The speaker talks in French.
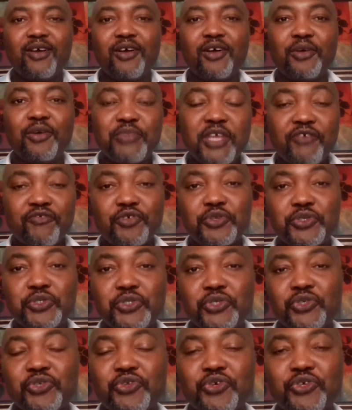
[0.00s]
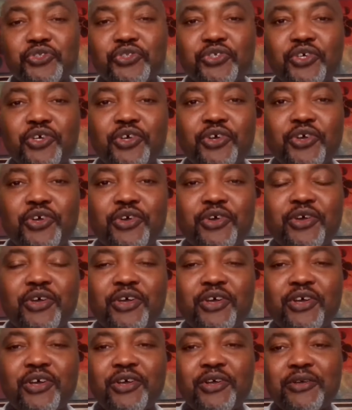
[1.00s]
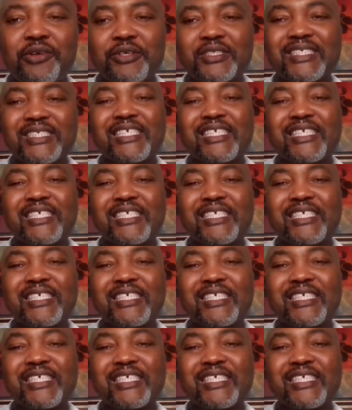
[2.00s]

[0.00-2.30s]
euh, bienvenue sur notre euh,